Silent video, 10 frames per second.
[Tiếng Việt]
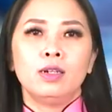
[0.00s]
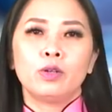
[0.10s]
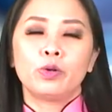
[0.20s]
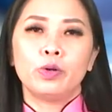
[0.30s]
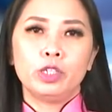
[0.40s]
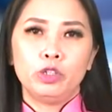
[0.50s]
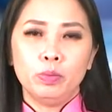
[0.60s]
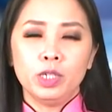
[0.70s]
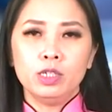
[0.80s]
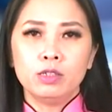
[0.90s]
của Trung
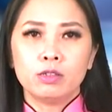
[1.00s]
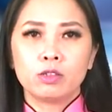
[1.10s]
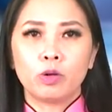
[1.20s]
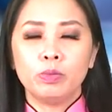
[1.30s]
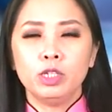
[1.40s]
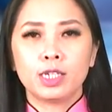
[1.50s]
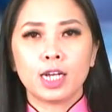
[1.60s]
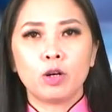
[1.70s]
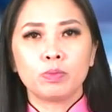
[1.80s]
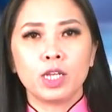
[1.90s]
ương cũng như các
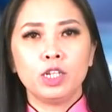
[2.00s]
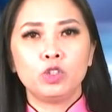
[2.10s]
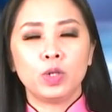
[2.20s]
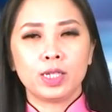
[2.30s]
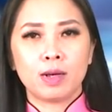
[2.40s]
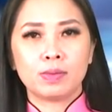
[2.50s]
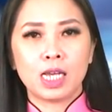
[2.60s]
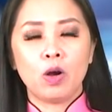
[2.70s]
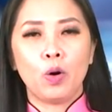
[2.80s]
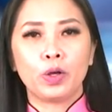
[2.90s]
công ty truyền thông xã
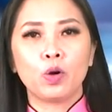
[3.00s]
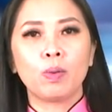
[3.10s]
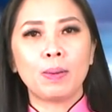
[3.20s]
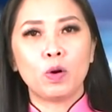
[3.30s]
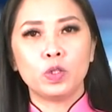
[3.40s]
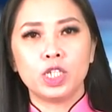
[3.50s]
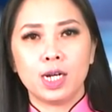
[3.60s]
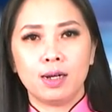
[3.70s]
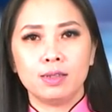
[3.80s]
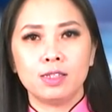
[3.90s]
hội cung cấp hỗ trợ